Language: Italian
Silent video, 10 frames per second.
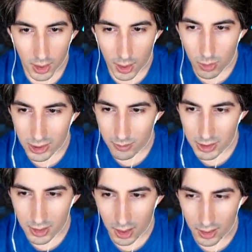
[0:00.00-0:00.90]
E guarda
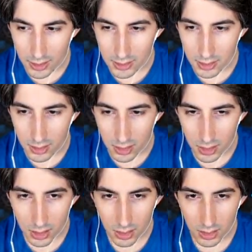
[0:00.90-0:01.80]
Midnight.
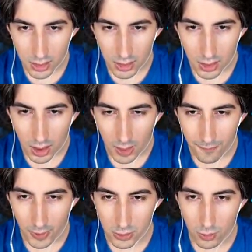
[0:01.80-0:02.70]
Ha
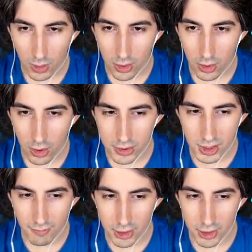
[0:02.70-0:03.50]
fatto qualcosa